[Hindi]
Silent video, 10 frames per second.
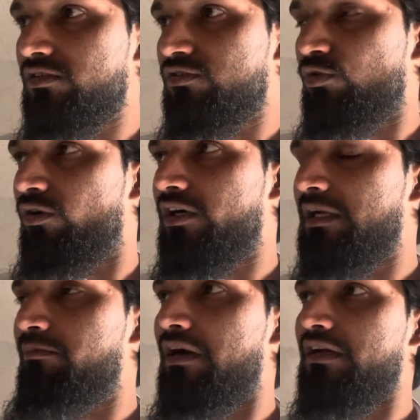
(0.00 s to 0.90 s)
सोने के
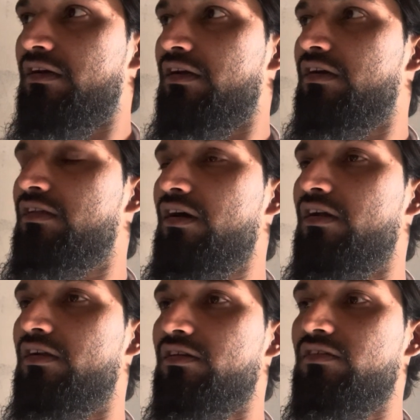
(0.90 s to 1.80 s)
टाइम बांध के रखा था
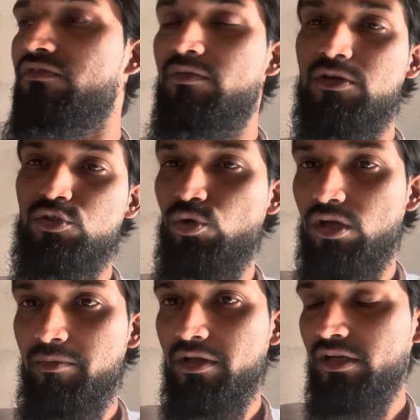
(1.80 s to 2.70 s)
लेकिन फिर मैं
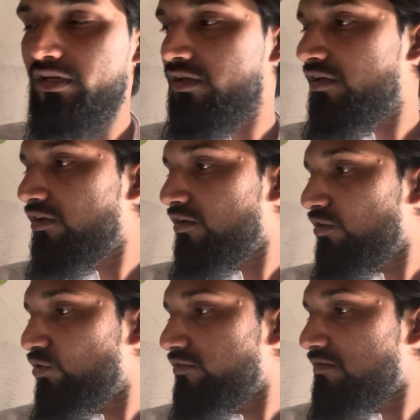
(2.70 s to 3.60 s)
सोया भी नहीं
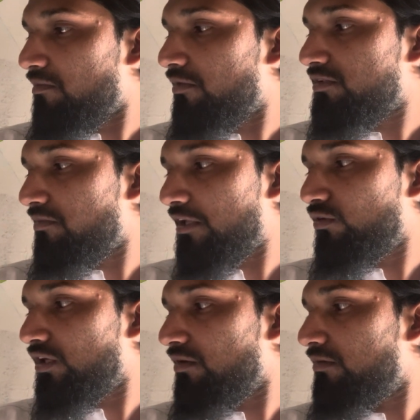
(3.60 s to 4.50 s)
तो इसकी मम्मा से बात
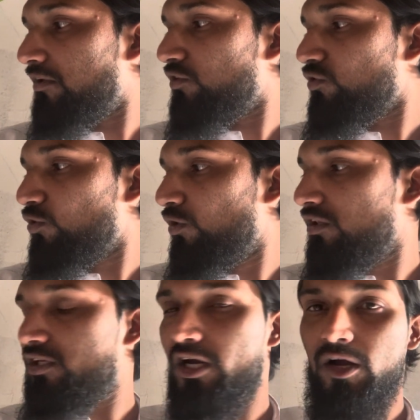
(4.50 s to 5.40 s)
होने के बाद मैंने इसको खोल
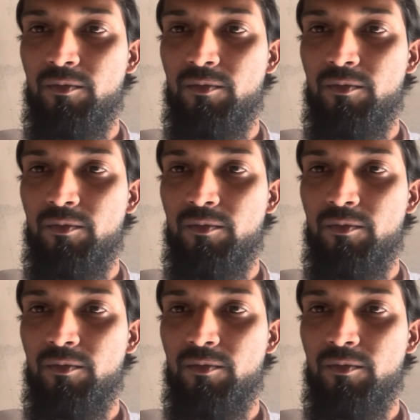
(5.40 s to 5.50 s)
दिया